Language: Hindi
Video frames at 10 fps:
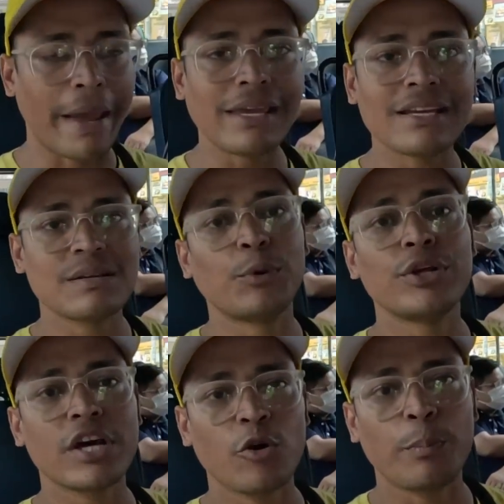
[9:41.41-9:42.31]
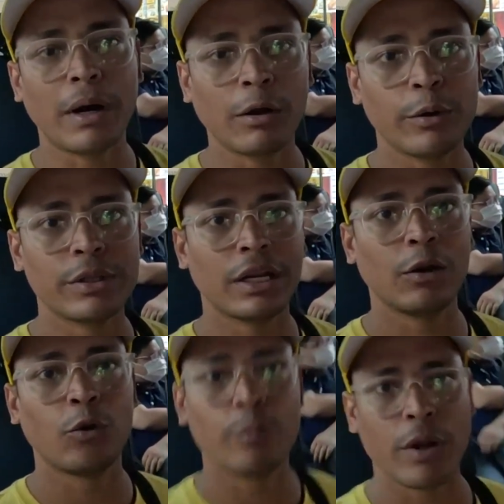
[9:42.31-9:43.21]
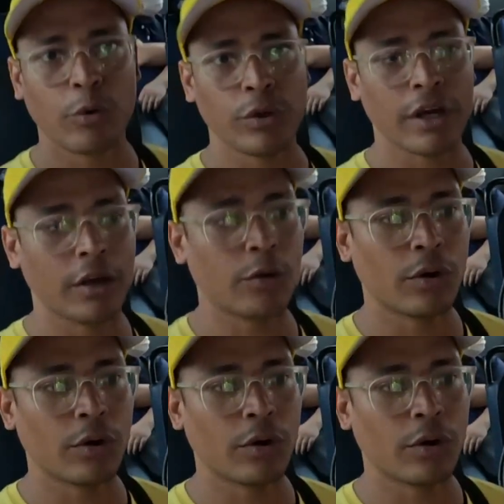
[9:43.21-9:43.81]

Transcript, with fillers: मैं ही ऐसे बोले जा रहा हूँ पागलों की तरह लोग मेरे को देख रहे